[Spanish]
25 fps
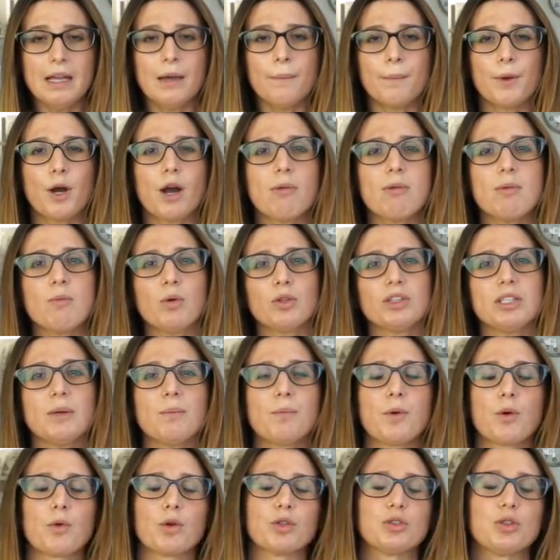pero al mismo
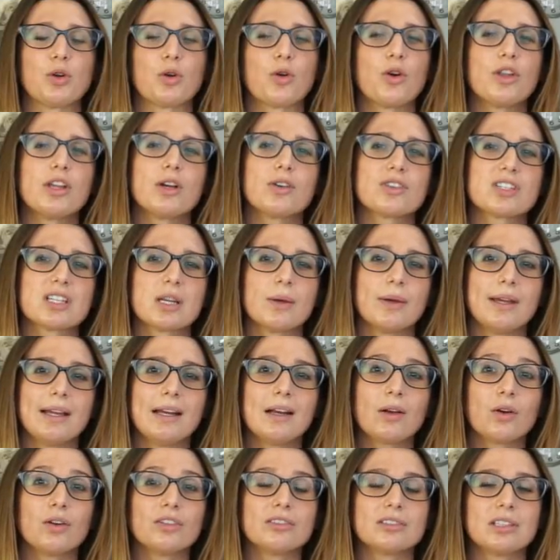tiempo nuestro Código
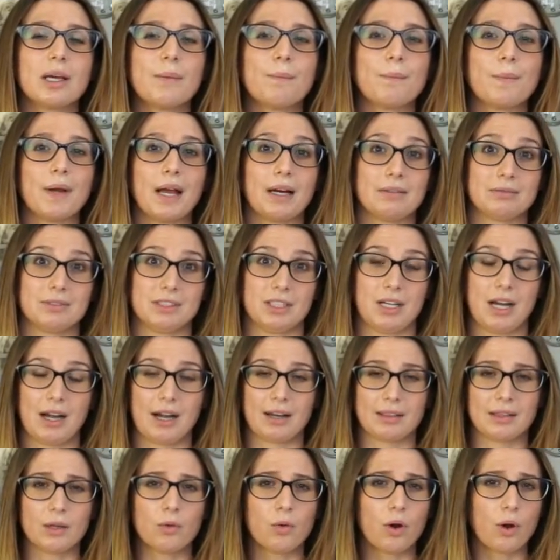Civil contempla en
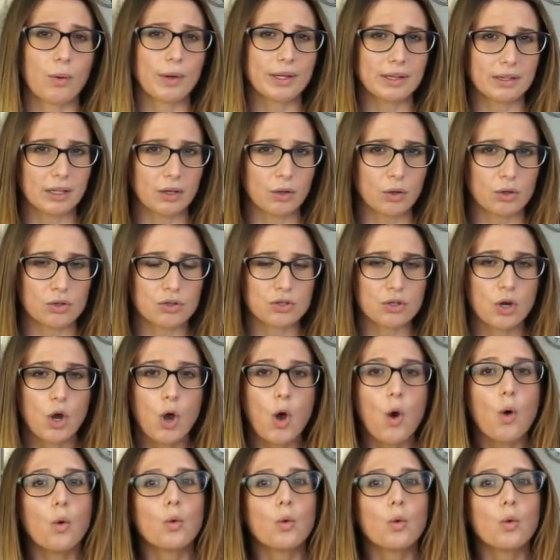el artículo 22